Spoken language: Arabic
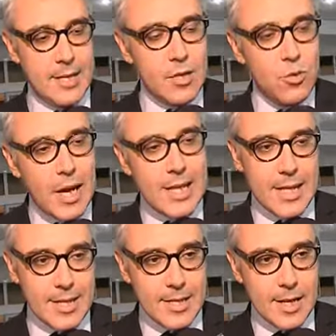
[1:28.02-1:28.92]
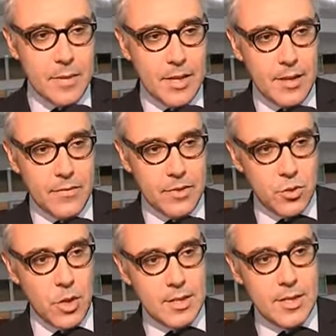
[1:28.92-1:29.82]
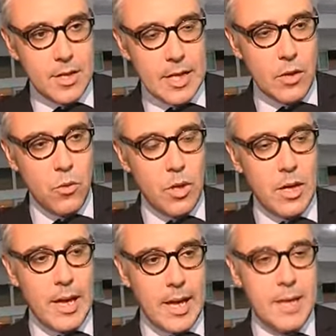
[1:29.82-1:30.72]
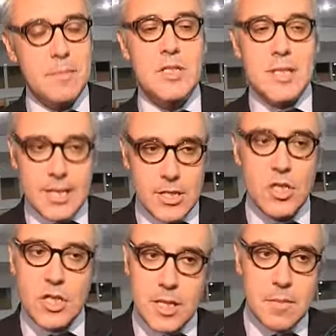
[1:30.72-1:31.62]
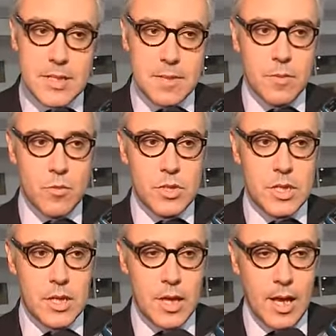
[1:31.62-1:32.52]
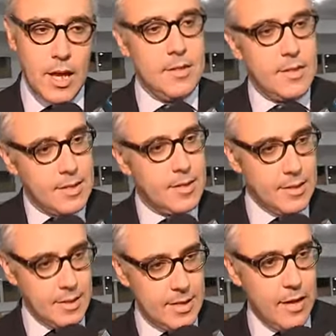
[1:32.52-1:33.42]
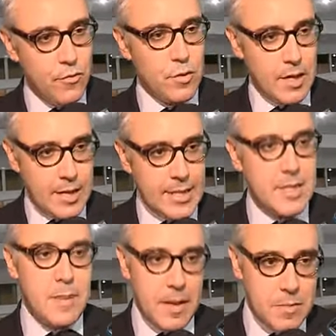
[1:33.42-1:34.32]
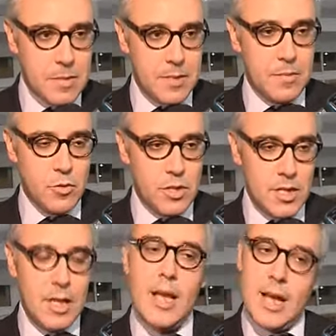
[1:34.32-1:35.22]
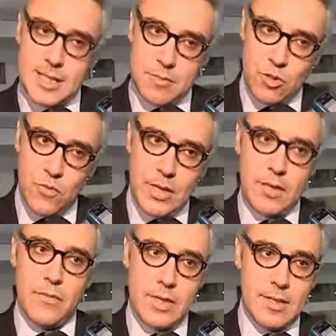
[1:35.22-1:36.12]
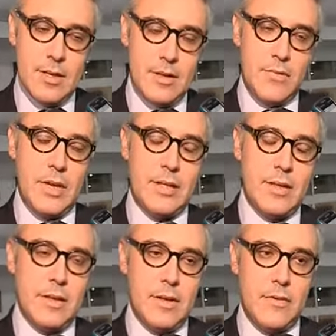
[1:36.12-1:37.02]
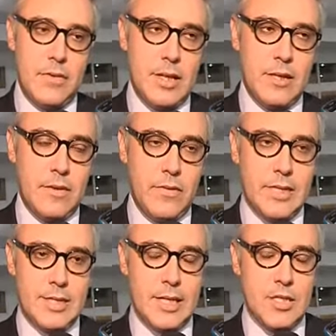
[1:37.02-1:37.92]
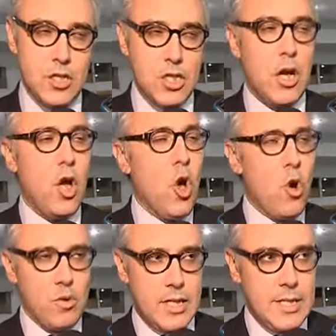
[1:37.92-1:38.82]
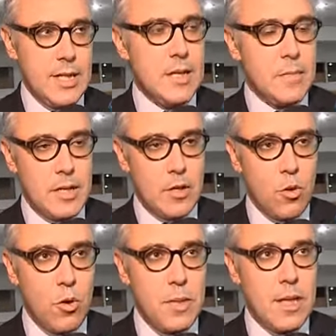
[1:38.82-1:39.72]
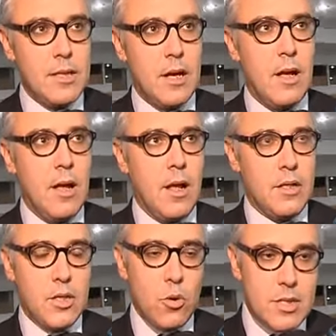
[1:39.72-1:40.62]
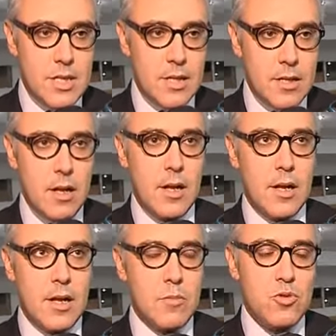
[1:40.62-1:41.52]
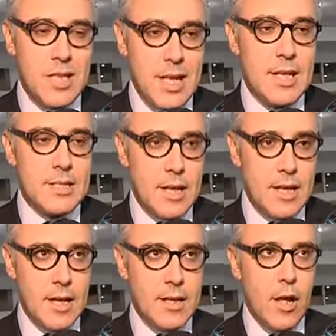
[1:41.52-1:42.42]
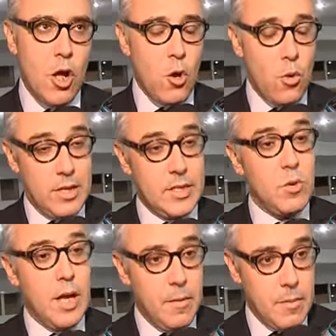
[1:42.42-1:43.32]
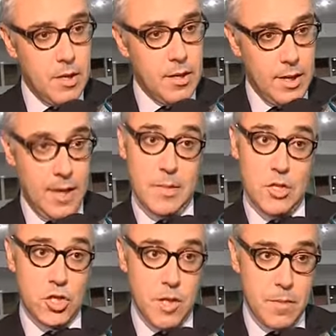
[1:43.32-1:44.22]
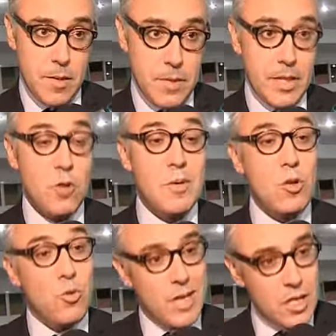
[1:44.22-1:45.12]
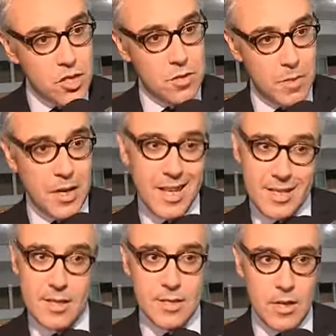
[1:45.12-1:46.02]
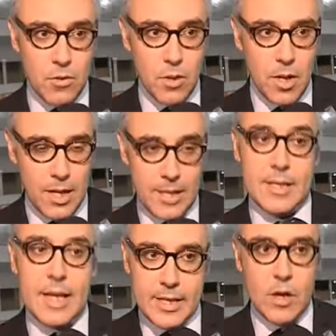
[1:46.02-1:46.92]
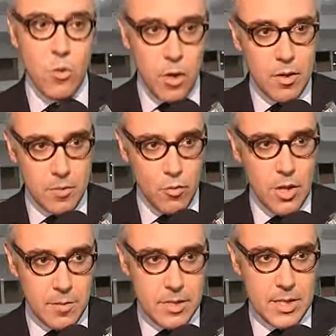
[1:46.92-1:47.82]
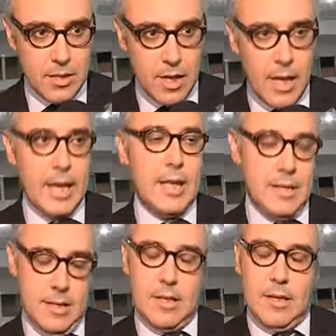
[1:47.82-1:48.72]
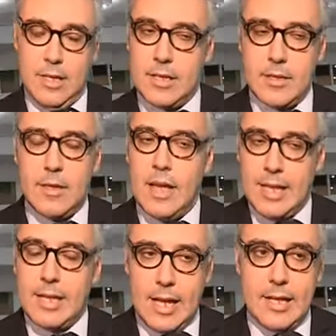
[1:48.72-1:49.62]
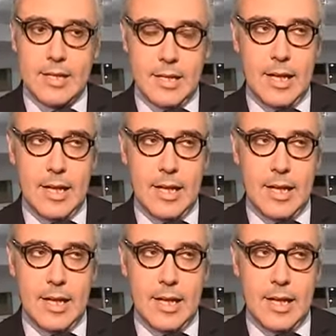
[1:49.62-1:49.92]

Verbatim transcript: الثلاث نقاط اللي عطيت قبيله في السؤال ديالك الاول هي من الاستراتيجيه ديال المكتب المديري انا كتعرفوا ككاتب عام المكتب المديري خصنا نمشيو في هذا في هذا في هذا في هذا في هذه الاستراتيجيه وثانيا اللي يمكن نقول بان الدور ديالنا كمسيرين الرياضه ونعطيو الامل الامل الشباب بانهم كل يعيش من الرياضه ديالو اذا هذا هو المهم ديالنا اذا هذه